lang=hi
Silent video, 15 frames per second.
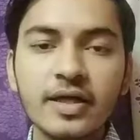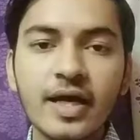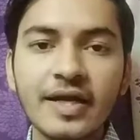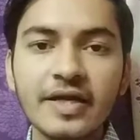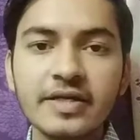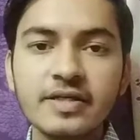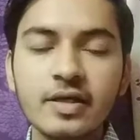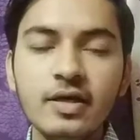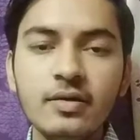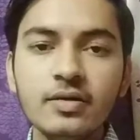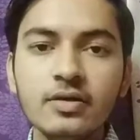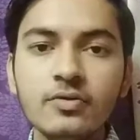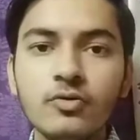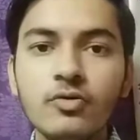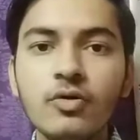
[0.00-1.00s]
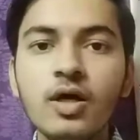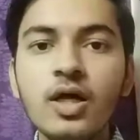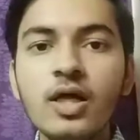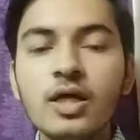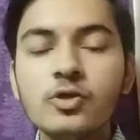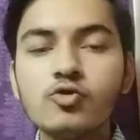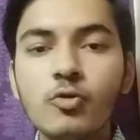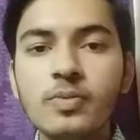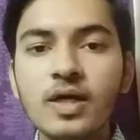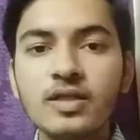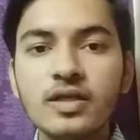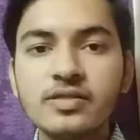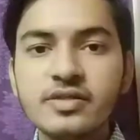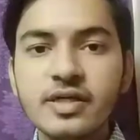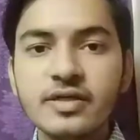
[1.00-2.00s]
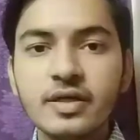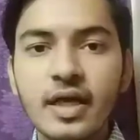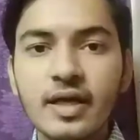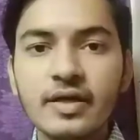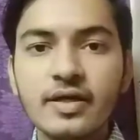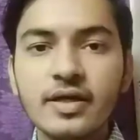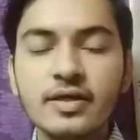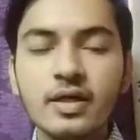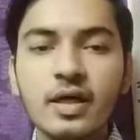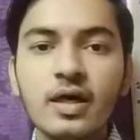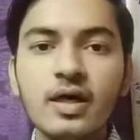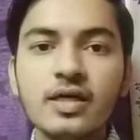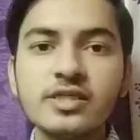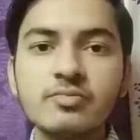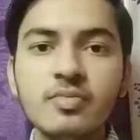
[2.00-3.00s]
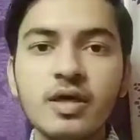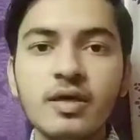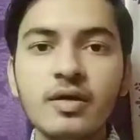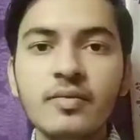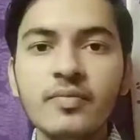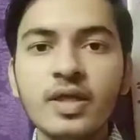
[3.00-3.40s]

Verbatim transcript: के कैंडिडेट ना तो जो भी अदर स्टेट के कैंडिडेट इसमें